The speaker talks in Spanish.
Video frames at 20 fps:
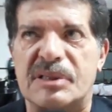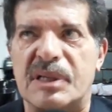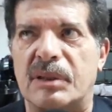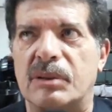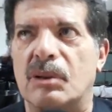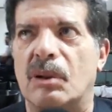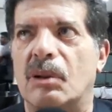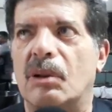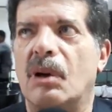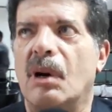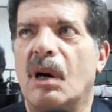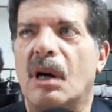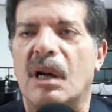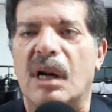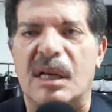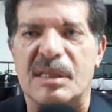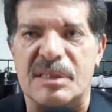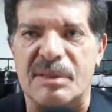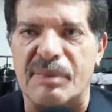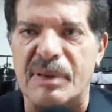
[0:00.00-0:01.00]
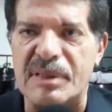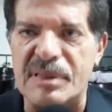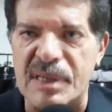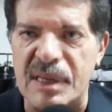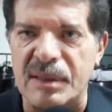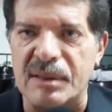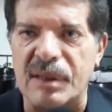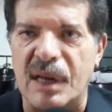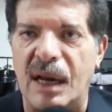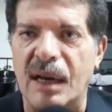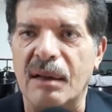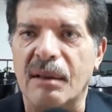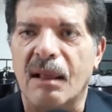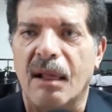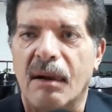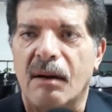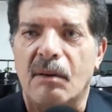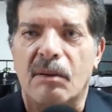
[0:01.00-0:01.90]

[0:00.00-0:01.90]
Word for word: Llevo ocho años haciendo la